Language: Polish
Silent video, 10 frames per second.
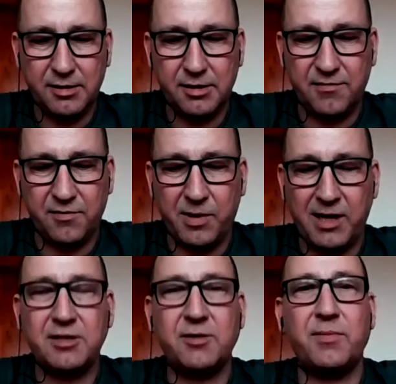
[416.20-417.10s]
nie
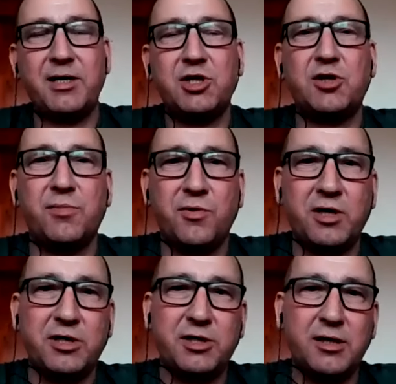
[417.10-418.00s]
wypali? Tym bardziej, że
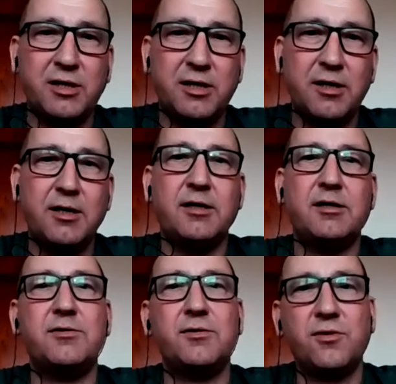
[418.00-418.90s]
byłeś
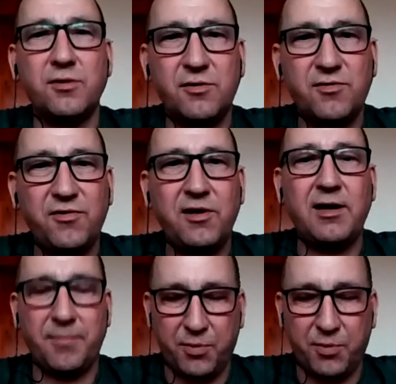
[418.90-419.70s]
no, chwilę